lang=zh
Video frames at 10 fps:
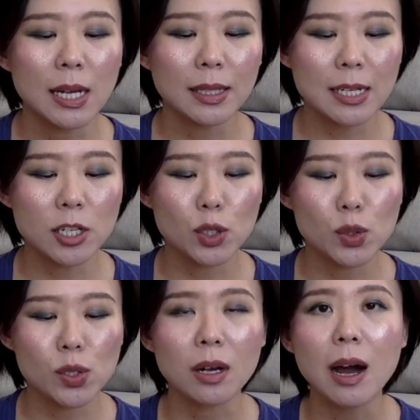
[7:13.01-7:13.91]
它这个
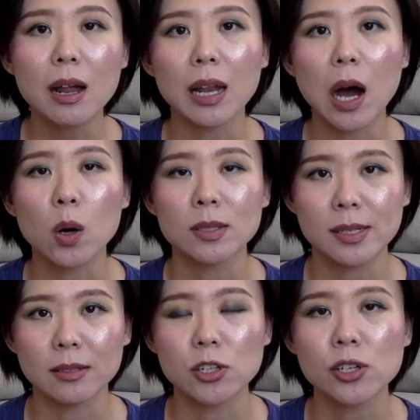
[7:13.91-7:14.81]
就是抗老
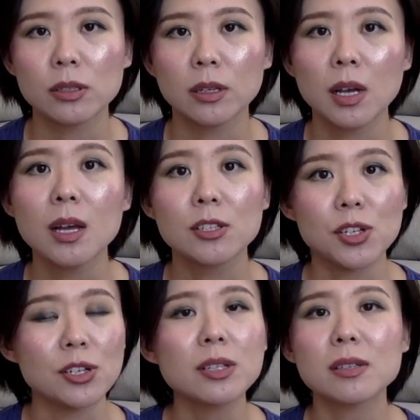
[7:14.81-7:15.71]
紧致的，
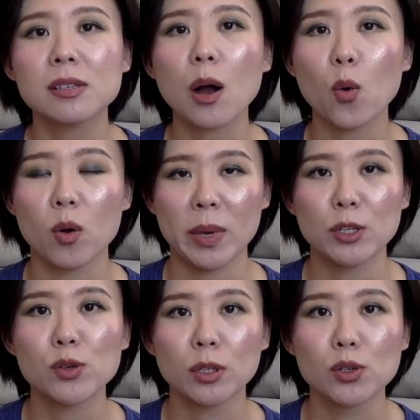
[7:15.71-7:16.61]
紧致的效果
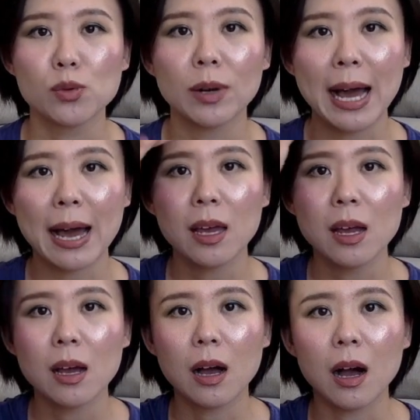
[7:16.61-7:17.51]
没觉得出来，
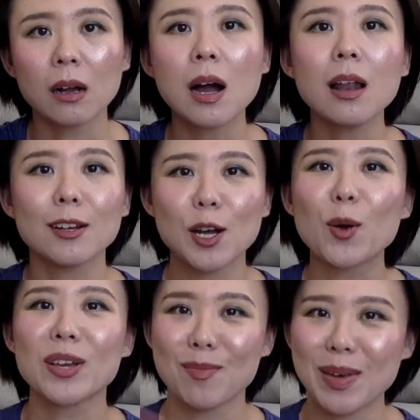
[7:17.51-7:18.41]
呃，抗老效
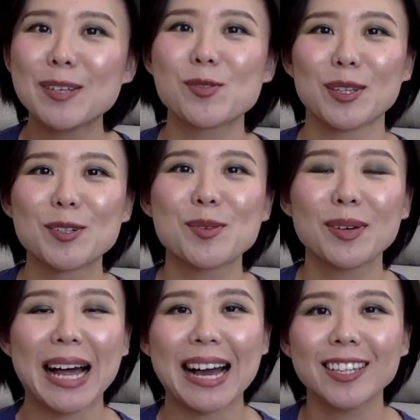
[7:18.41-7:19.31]
果也没觉得
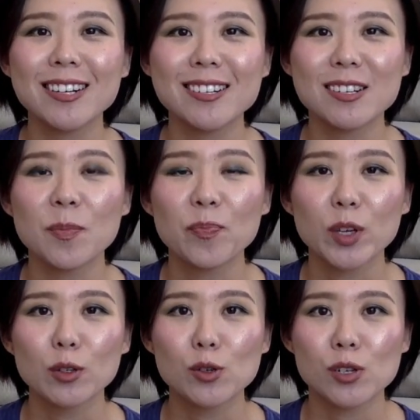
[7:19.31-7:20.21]
出来。但是
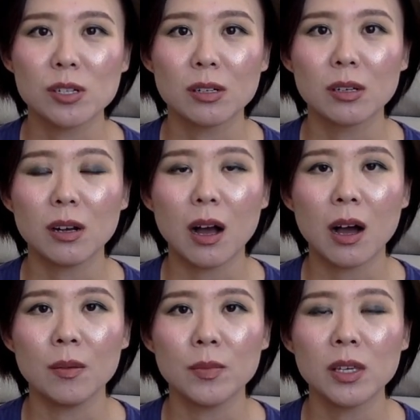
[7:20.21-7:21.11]
就是，
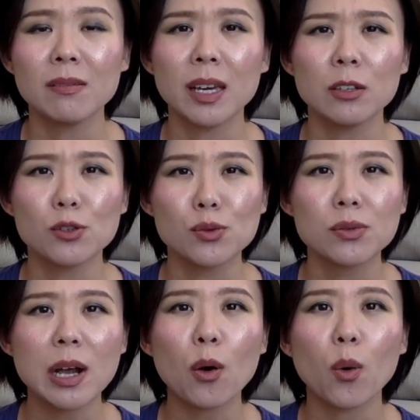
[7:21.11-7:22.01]
嗯，因为
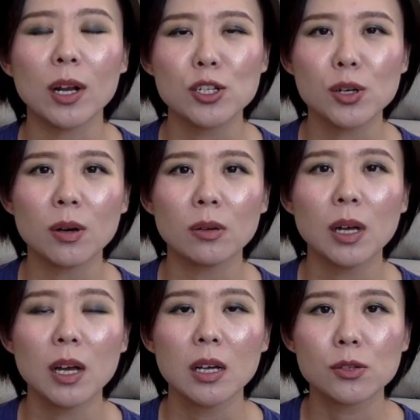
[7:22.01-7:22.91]
出差回来之
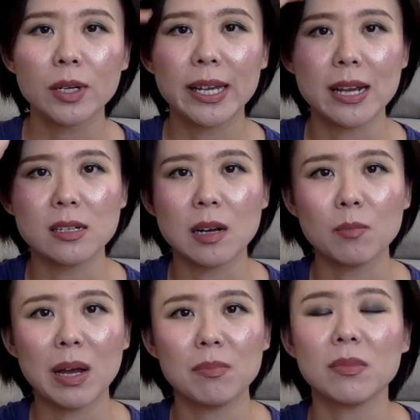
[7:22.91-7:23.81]
后。就是脸
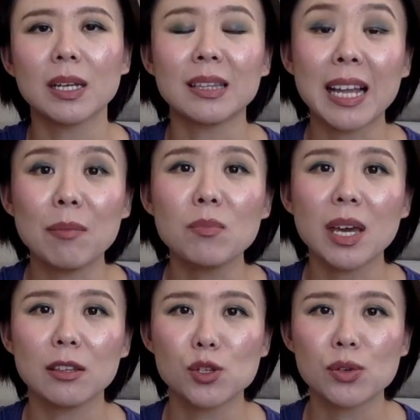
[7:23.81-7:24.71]
上难难
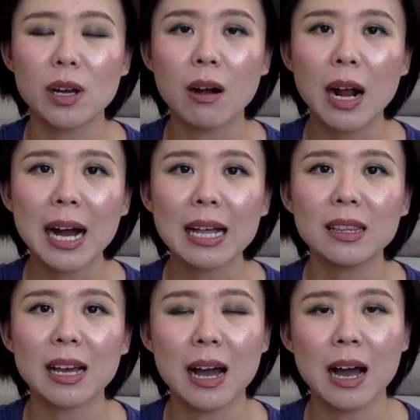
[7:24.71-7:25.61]
免就是要
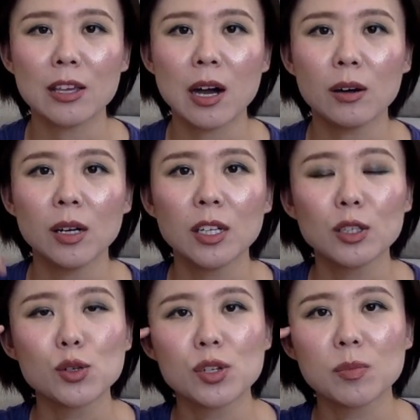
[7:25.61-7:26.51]
干呐，要
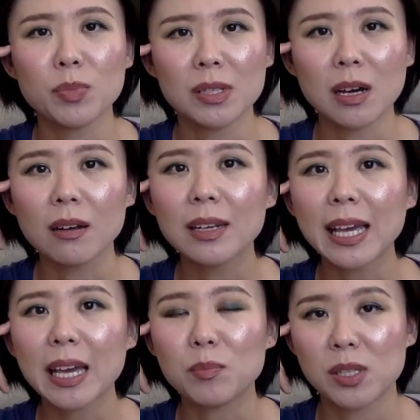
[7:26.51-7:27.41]
就是比较
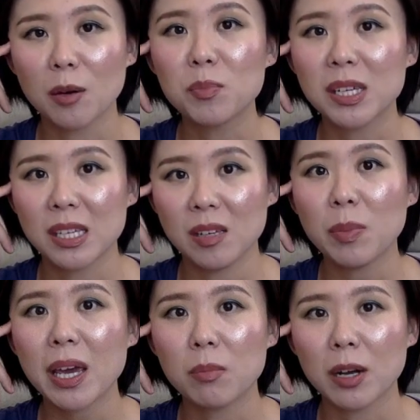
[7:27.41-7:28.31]
累、比较疲
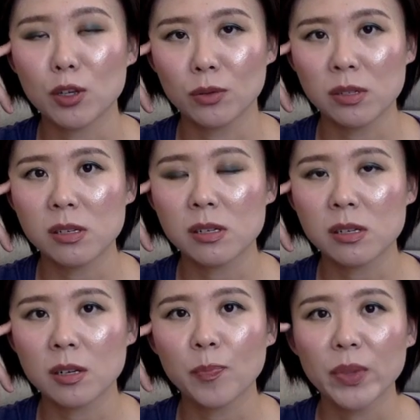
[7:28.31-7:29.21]
惫吧。尤其
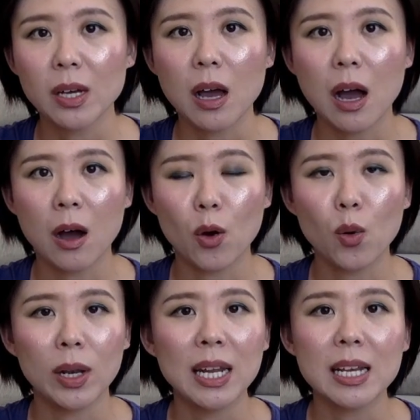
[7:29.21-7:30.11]
是啊，
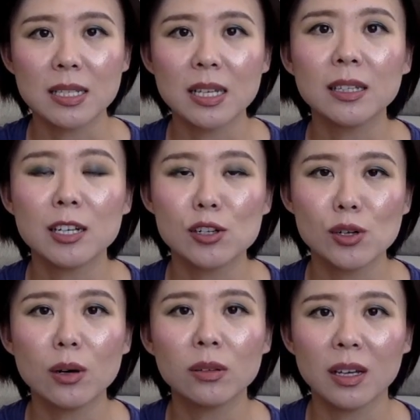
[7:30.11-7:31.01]
回来两三天
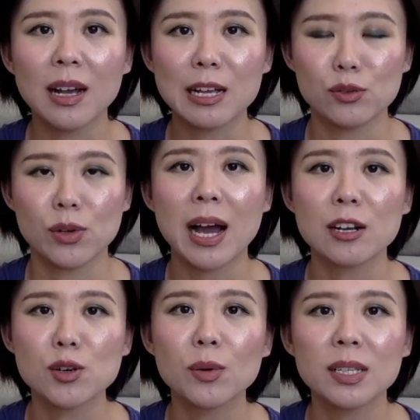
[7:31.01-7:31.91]
之后，那个感觉
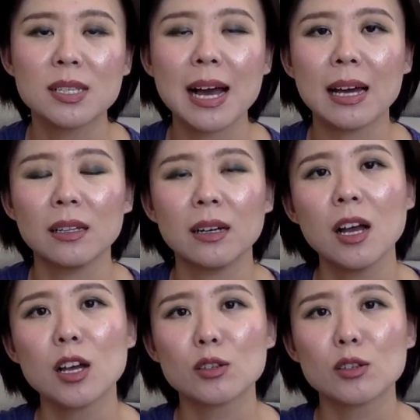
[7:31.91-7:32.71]
还是会在的。